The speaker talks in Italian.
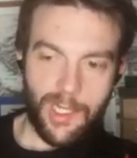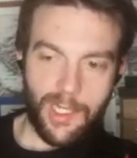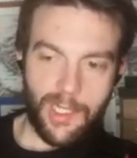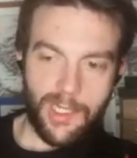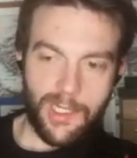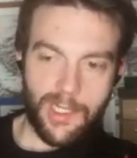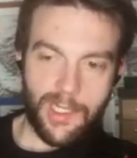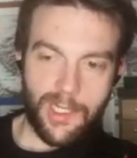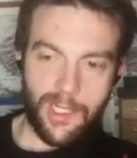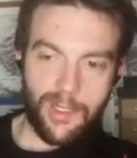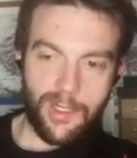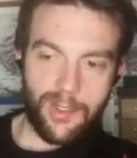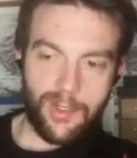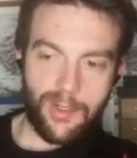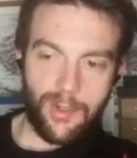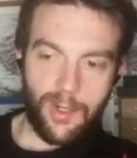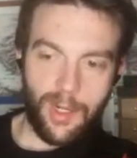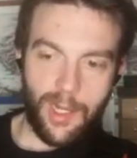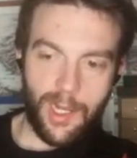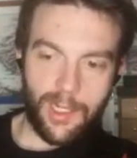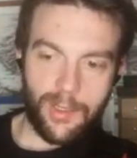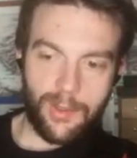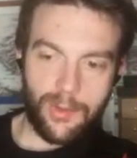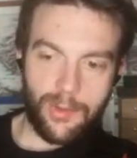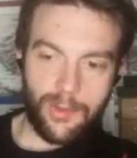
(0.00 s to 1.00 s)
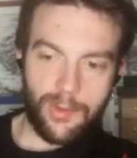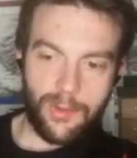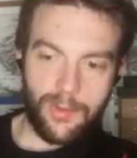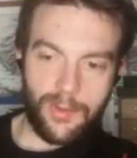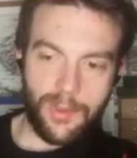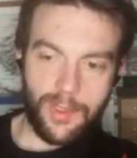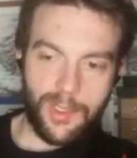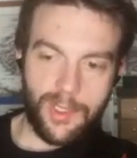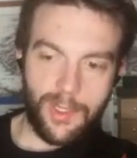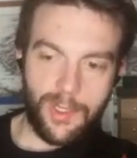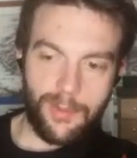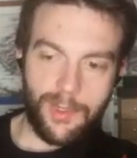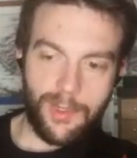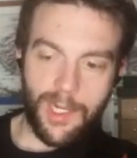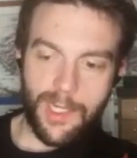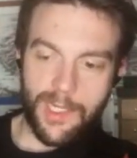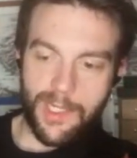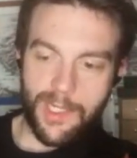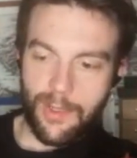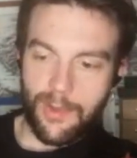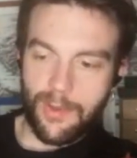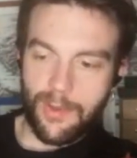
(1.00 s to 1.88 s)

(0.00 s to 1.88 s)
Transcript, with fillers: in senso lato. Diciamo che la